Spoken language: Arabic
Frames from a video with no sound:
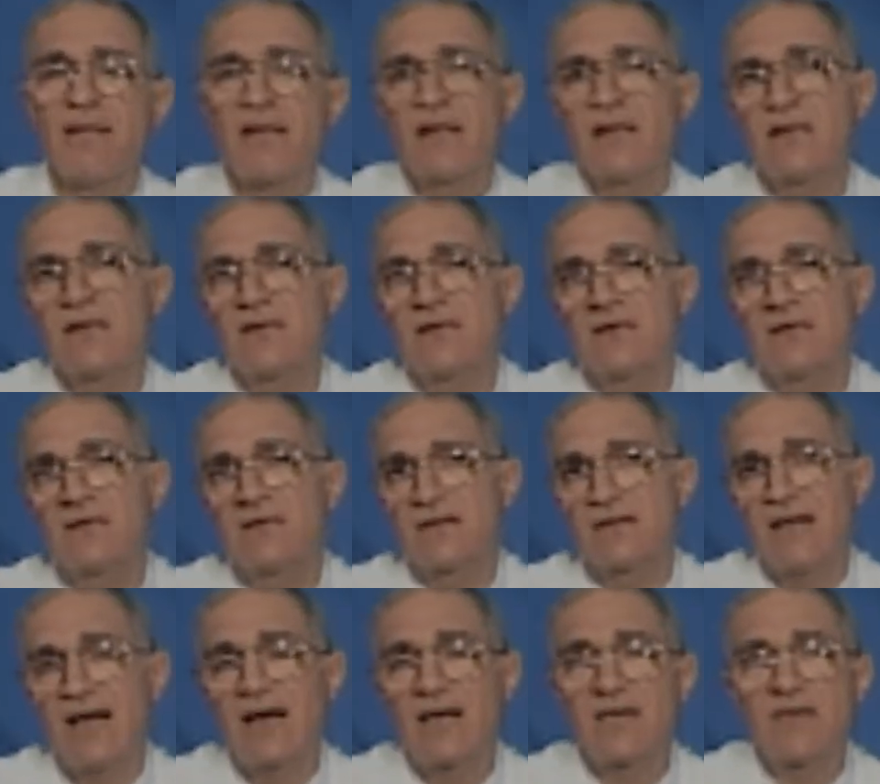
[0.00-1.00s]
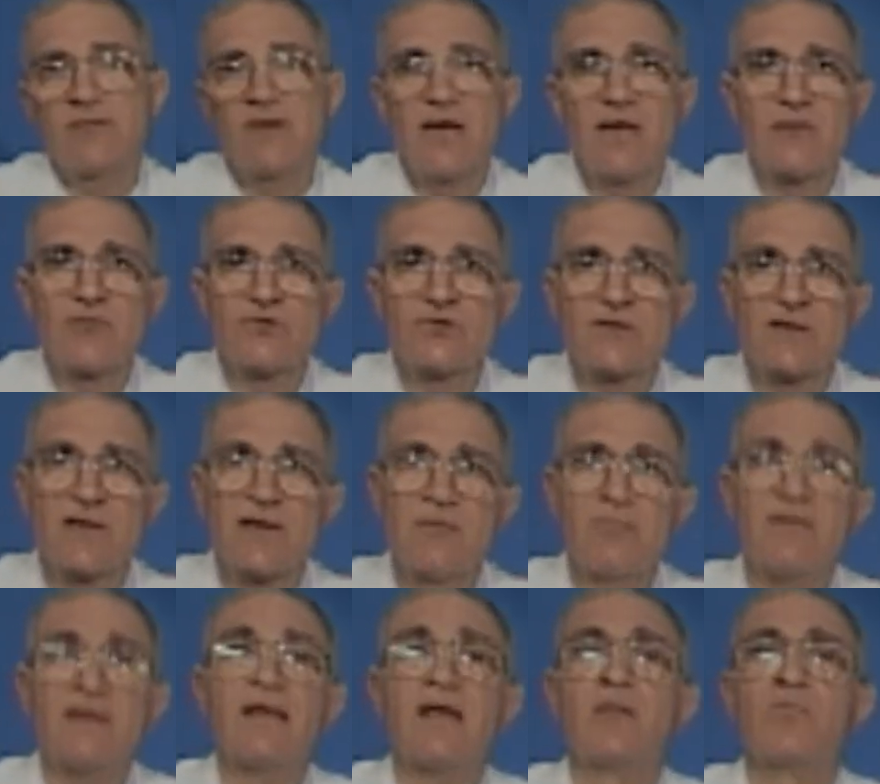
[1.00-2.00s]
اللي تعاني من هاي المشكلة
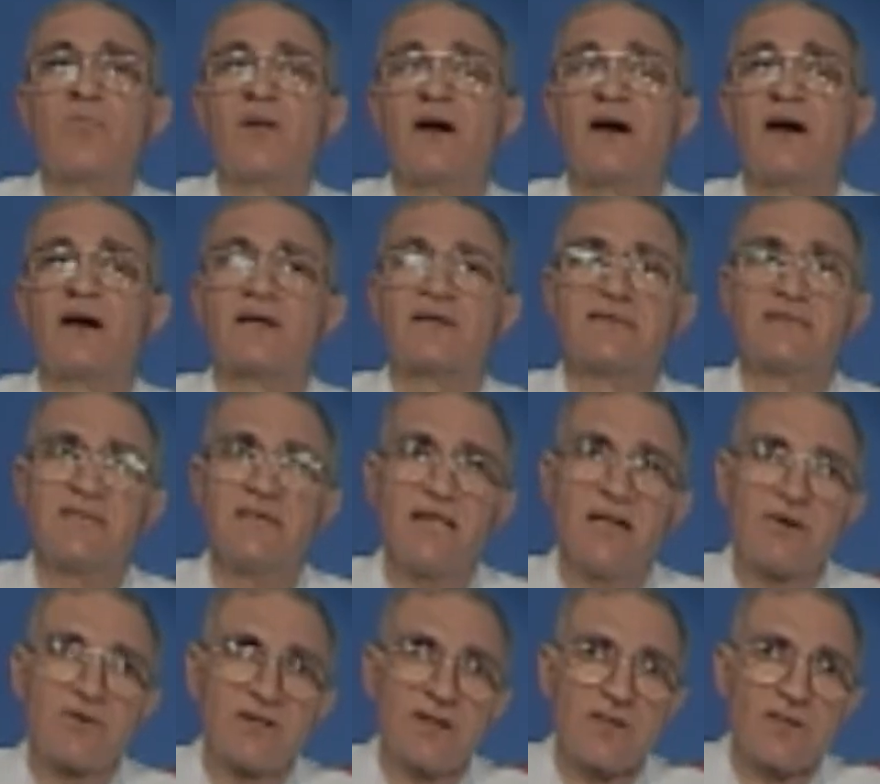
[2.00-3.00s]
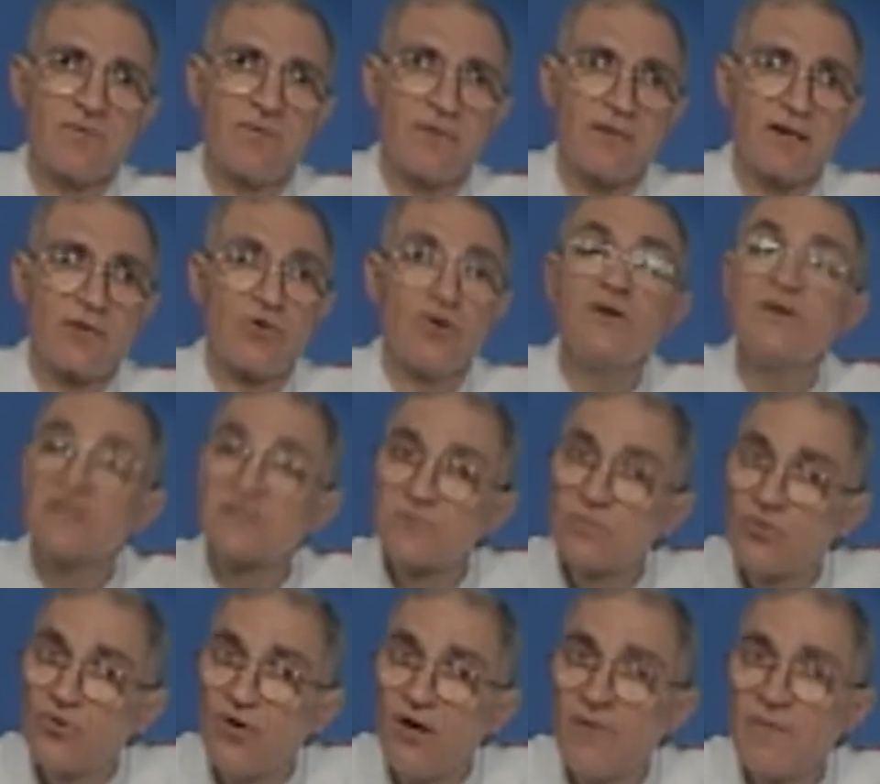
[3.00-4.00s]
بدل ما تزيلها وتنظفها كل
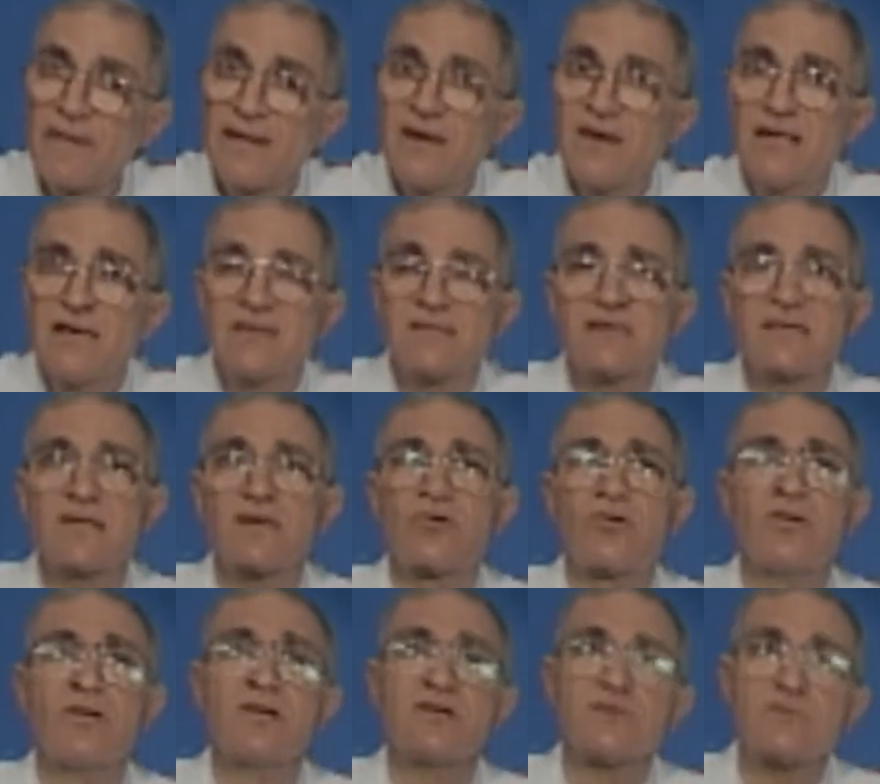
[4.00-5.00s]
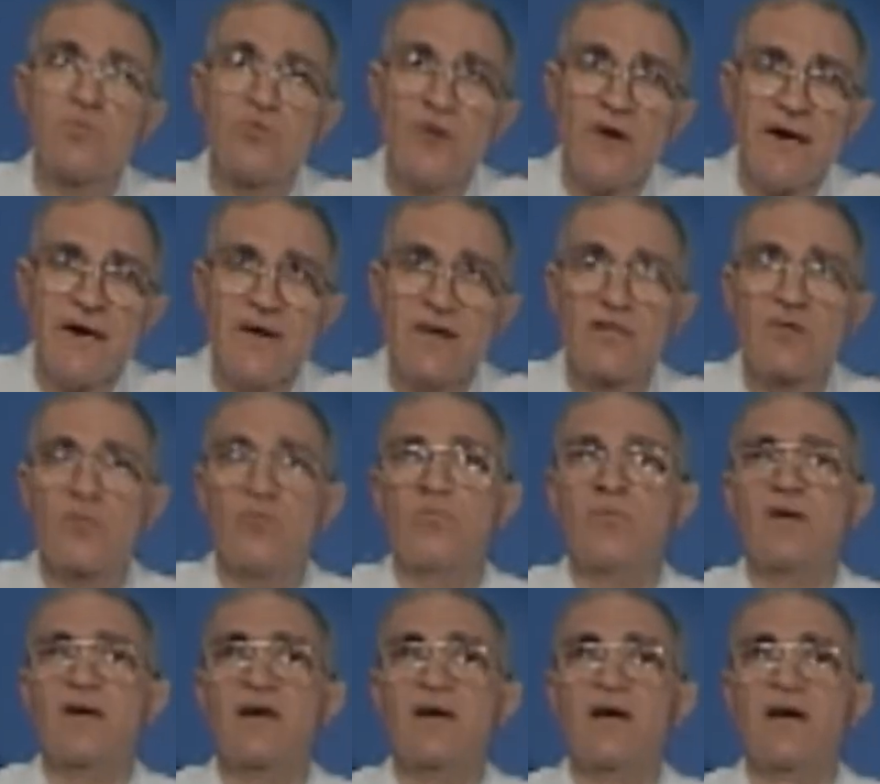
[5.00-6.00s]
أسبوع يصير كل أسبوعين
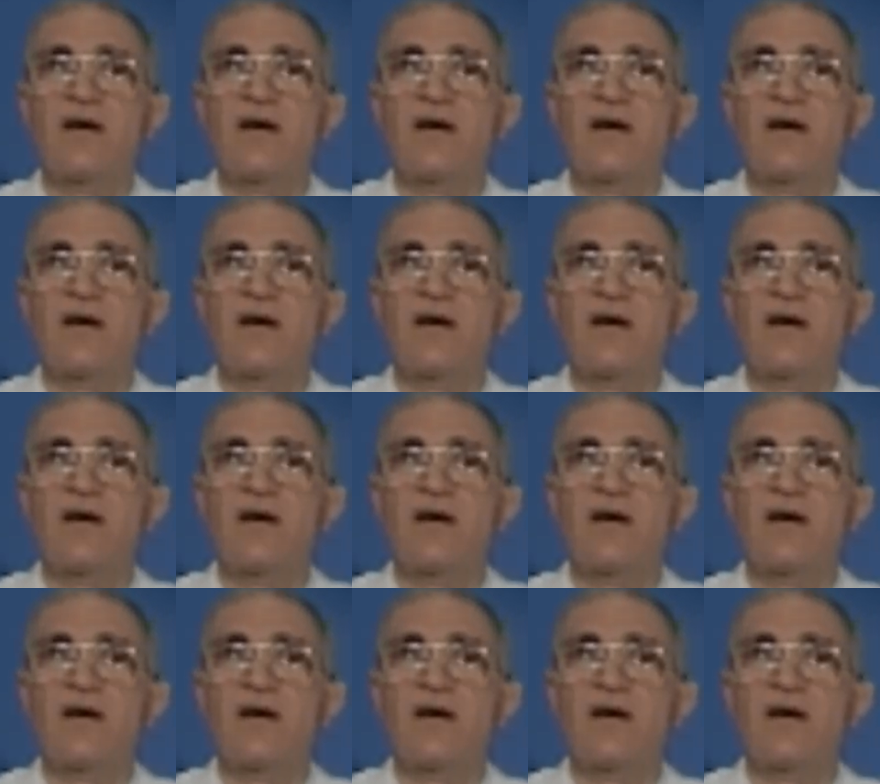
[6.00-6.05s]
ثم